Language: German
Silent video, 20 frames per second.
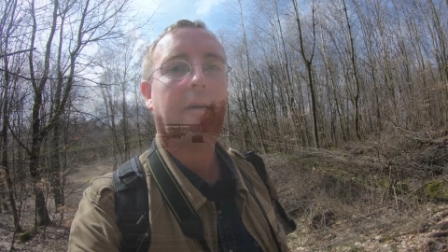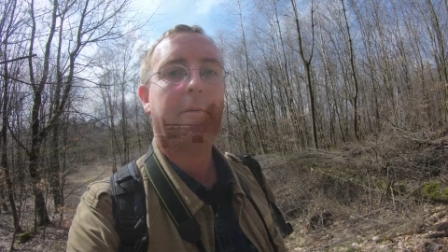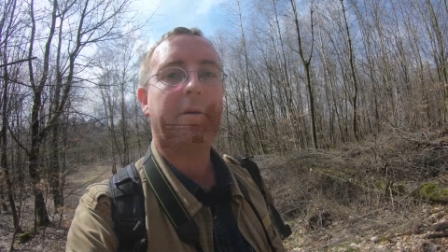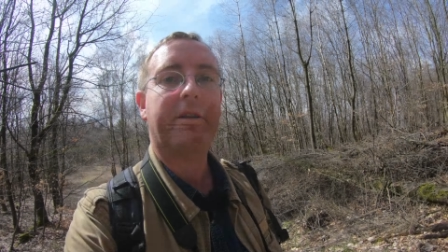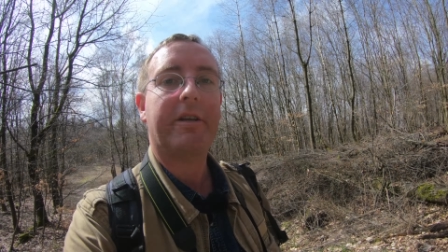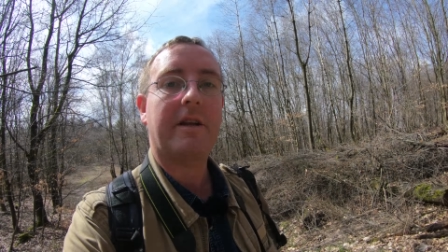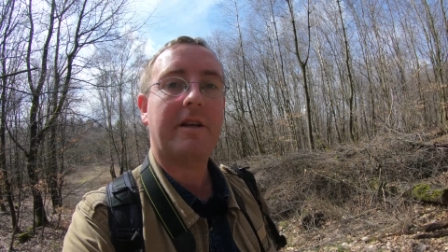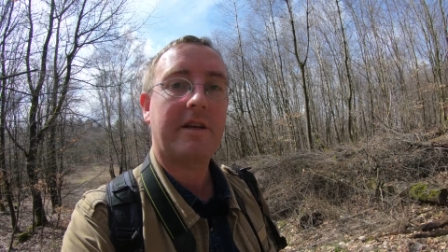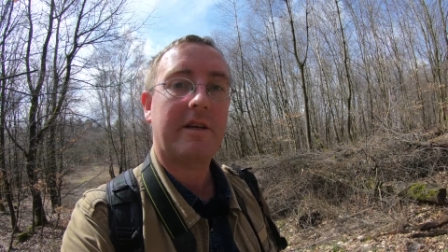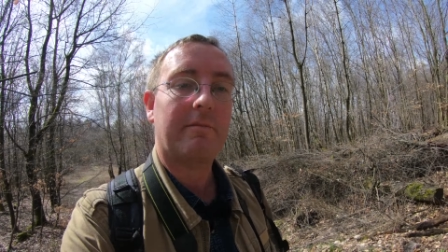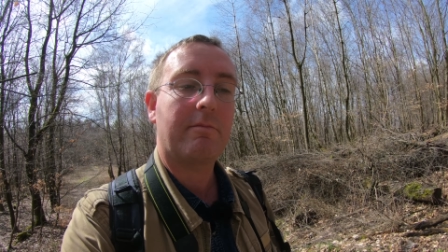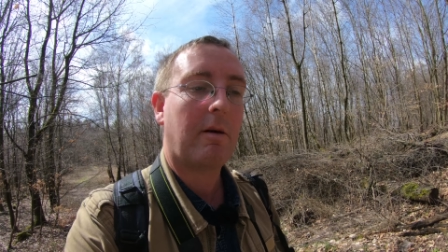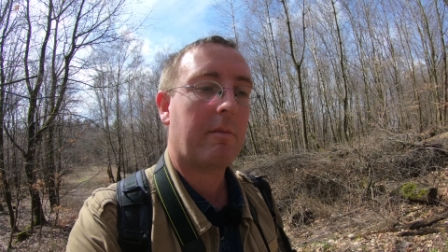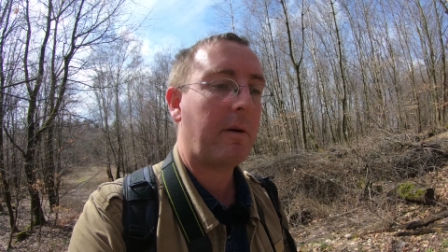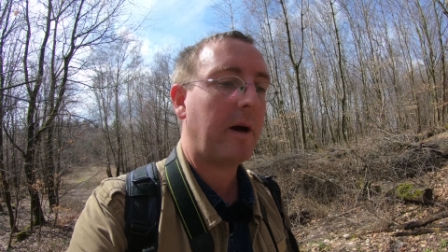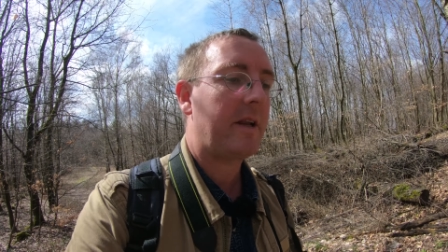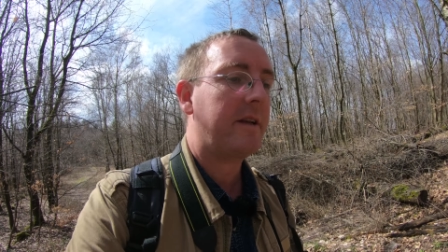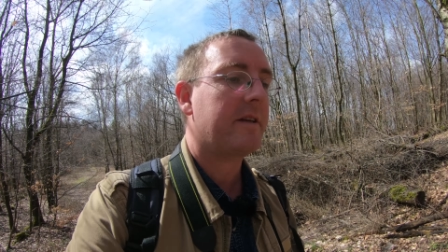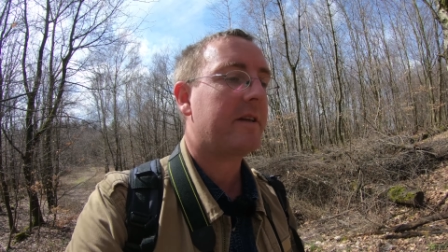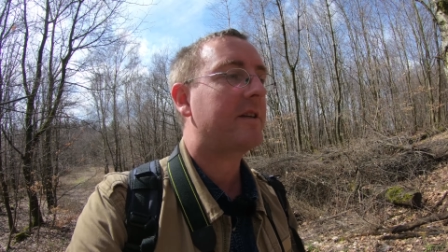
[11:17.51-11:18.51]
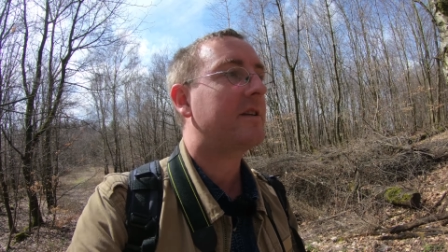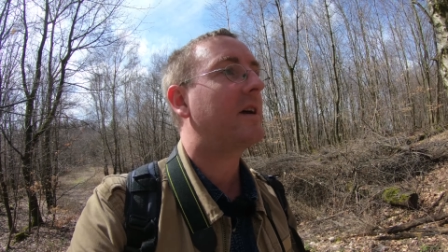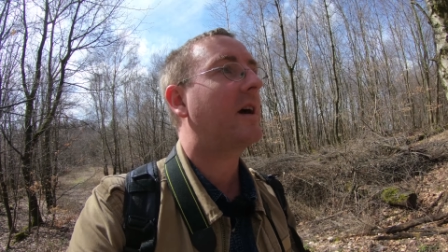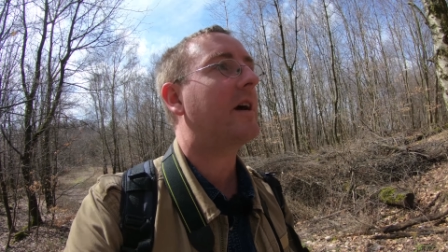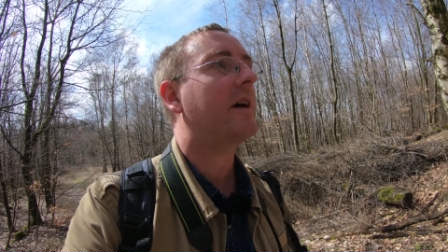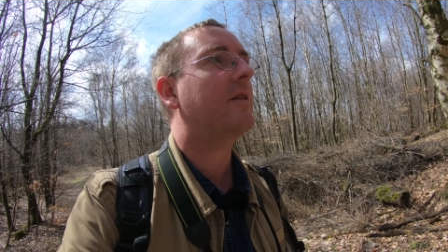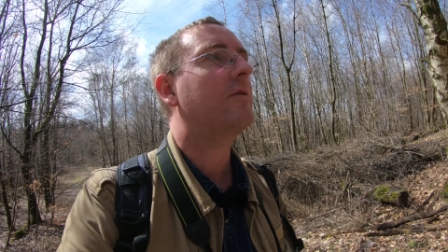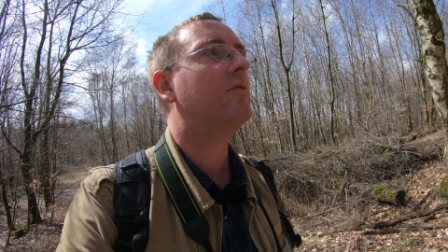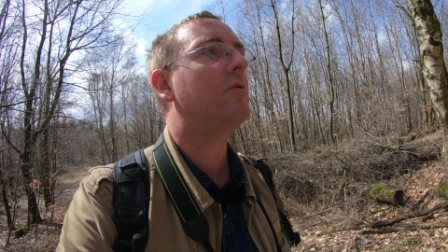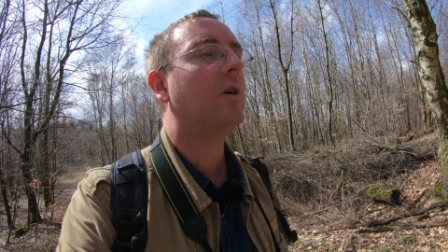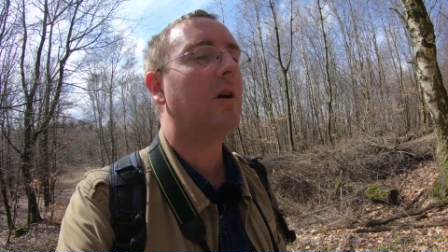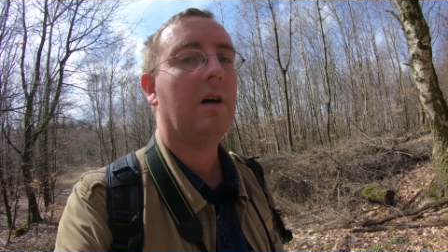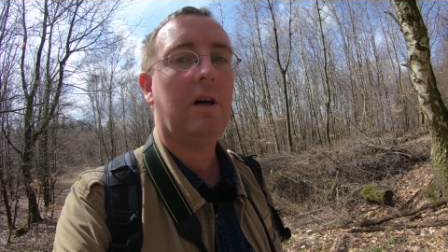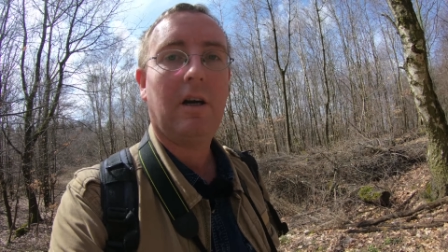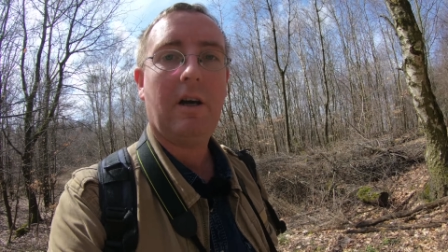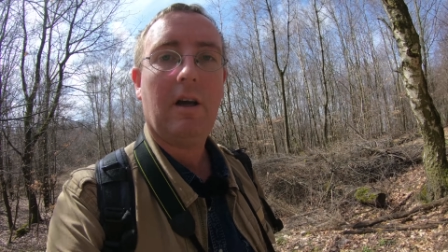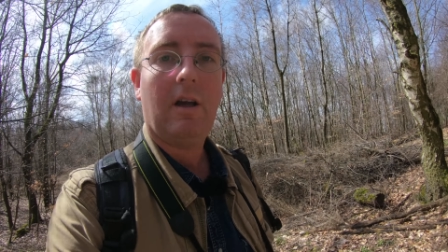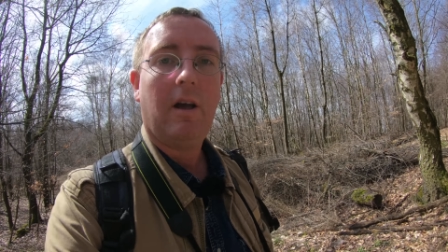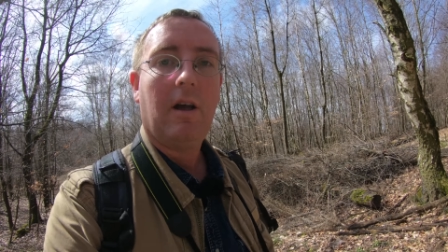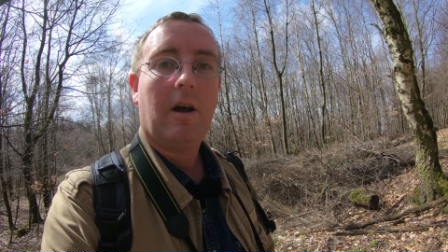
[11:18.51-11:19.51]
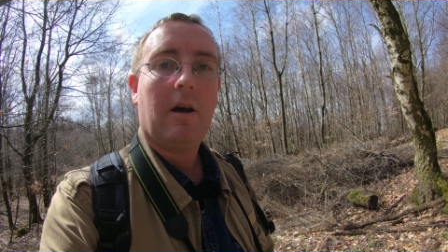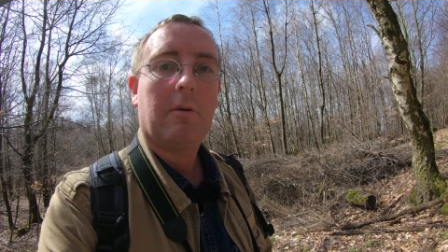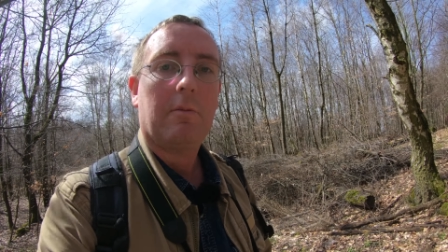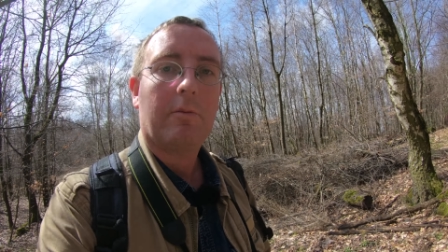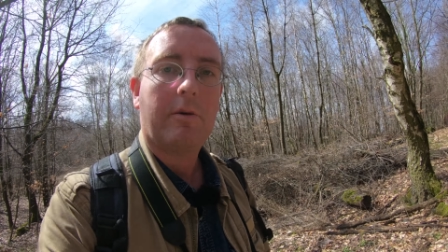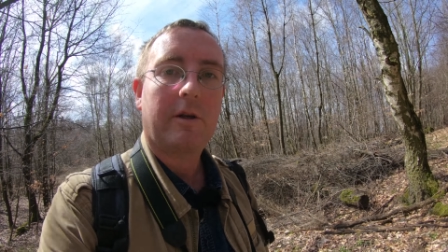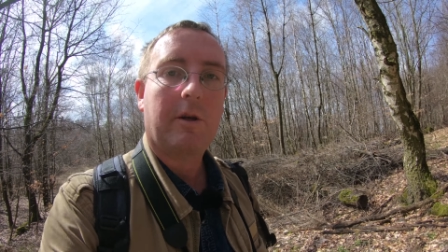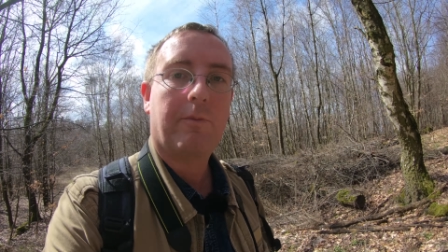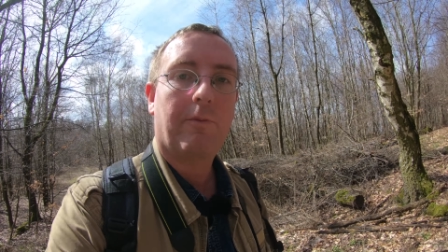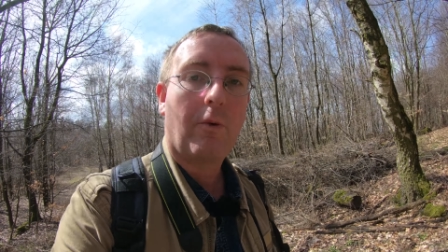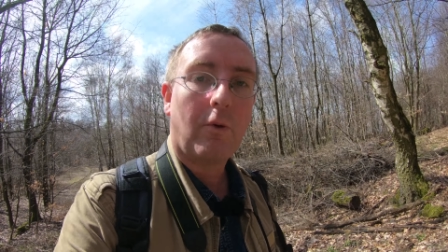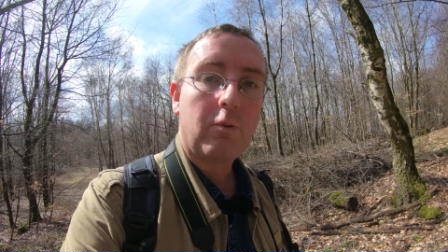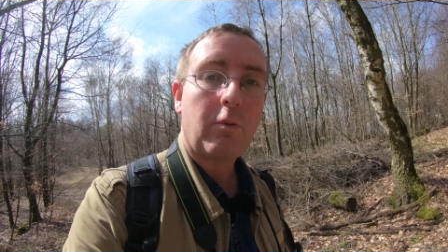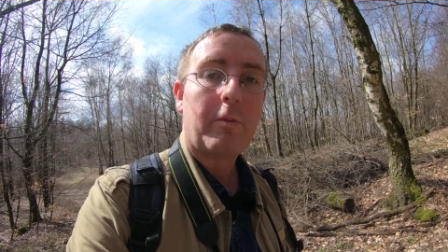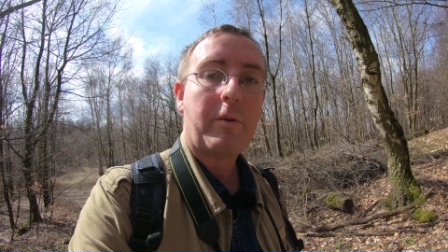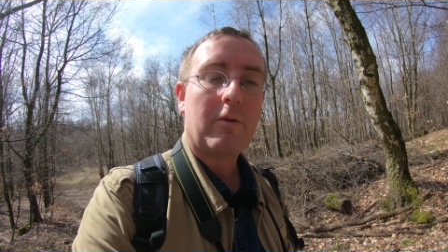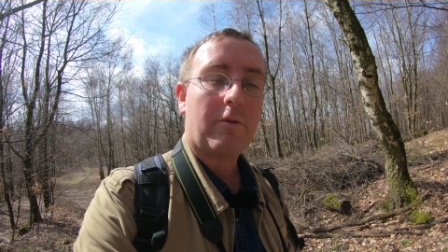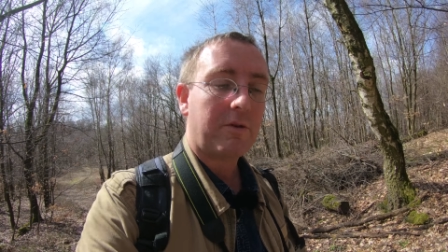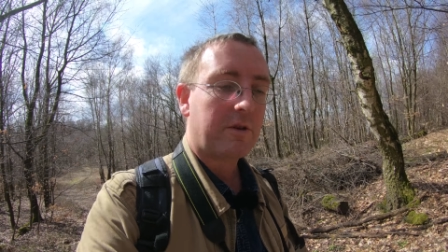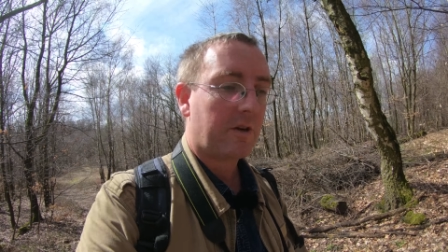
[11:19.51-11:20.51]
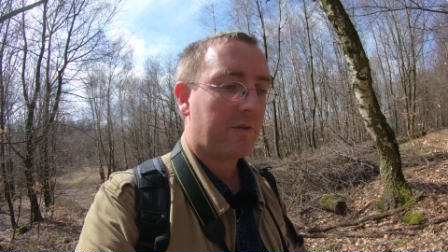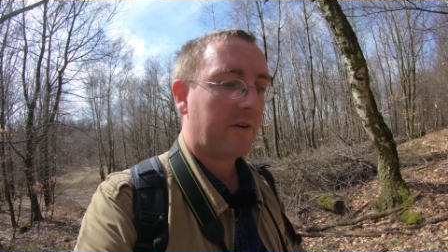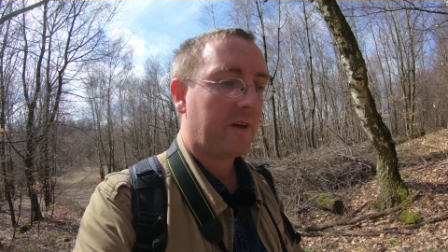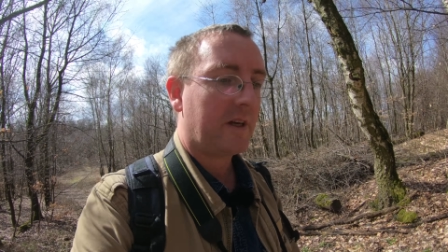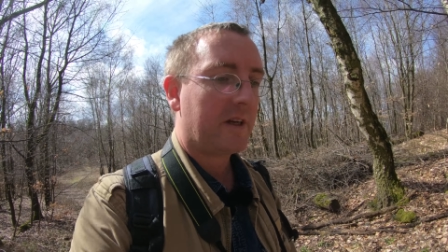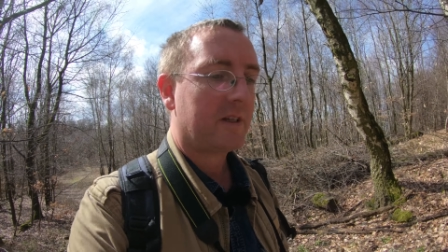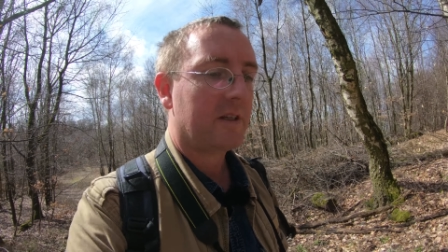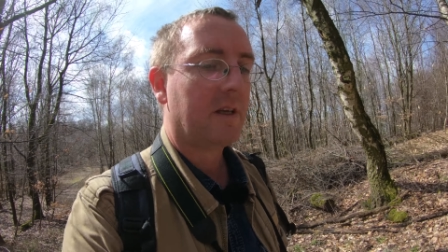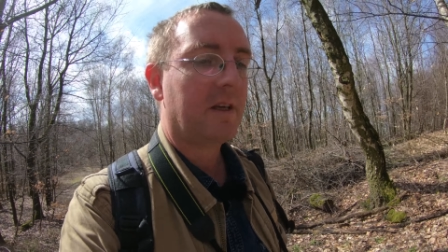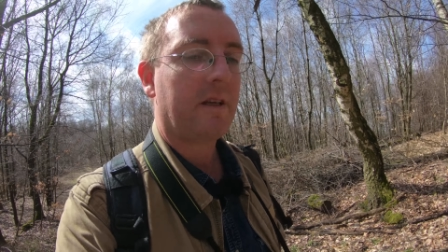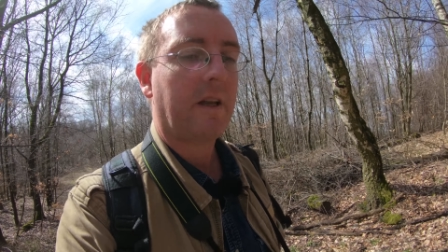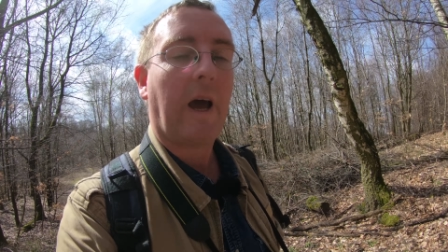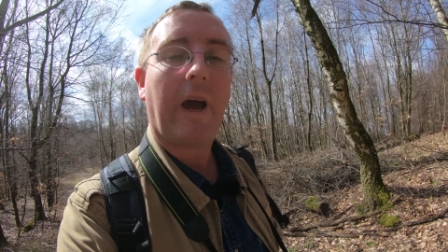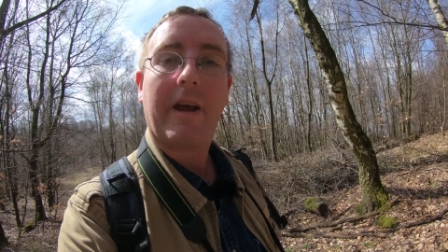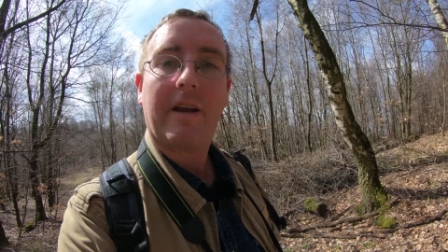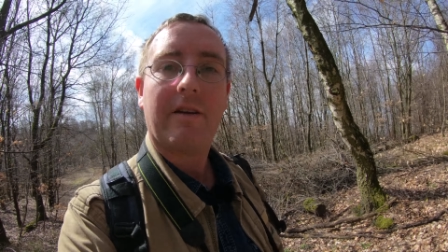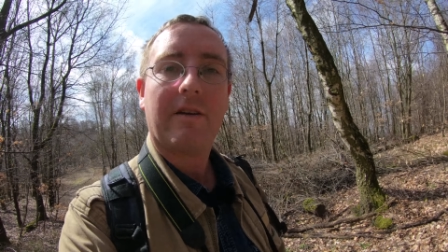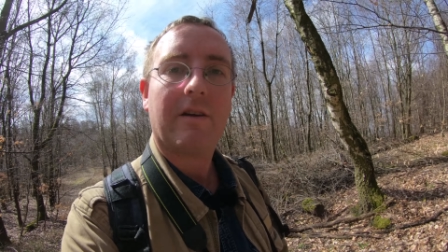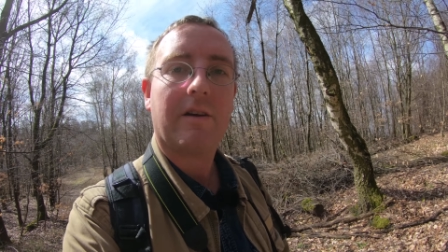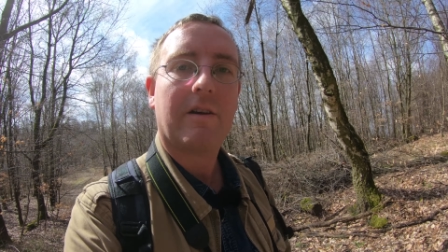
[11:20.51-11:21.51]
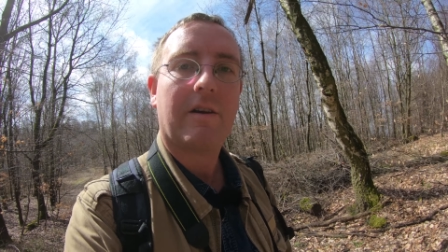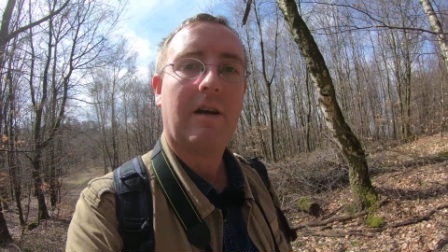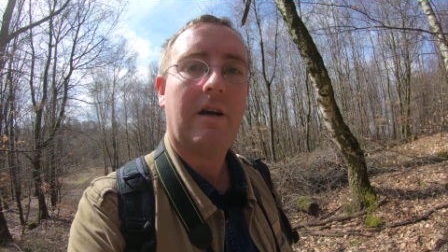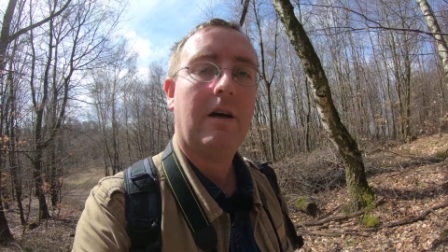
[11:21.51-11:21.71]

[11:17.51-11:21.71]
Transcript: Damit ihr nicht immer meint, ich sei nur mit dem Wohnmobil unterwegs. Nein,